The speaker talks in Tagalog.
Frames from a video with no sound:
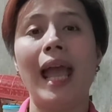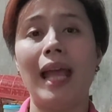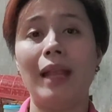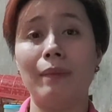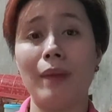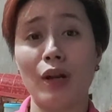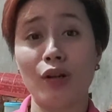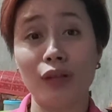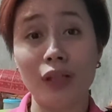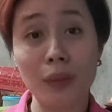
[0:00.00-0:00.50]
And
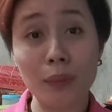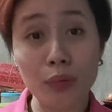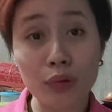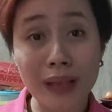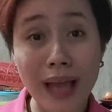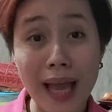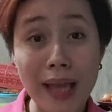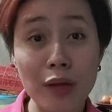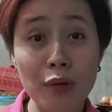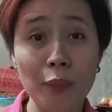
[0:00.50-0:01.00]
meron din po
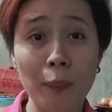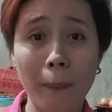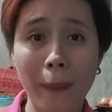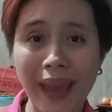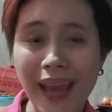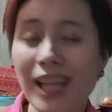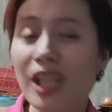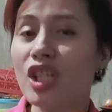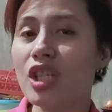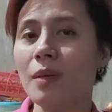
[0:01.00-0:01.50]
tayong
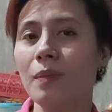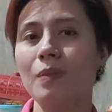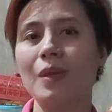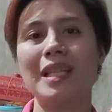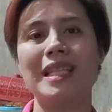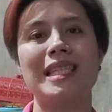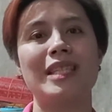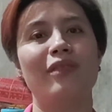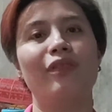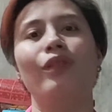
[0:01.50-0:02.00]
page,
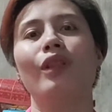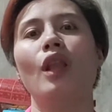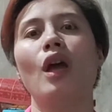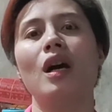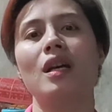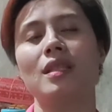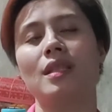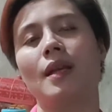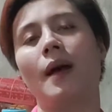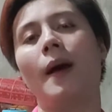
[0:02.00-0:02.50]
Miss
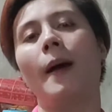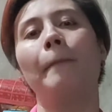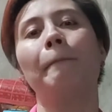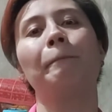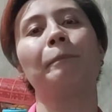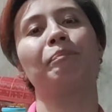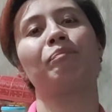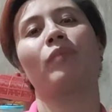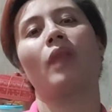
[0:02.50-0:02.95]
Flossom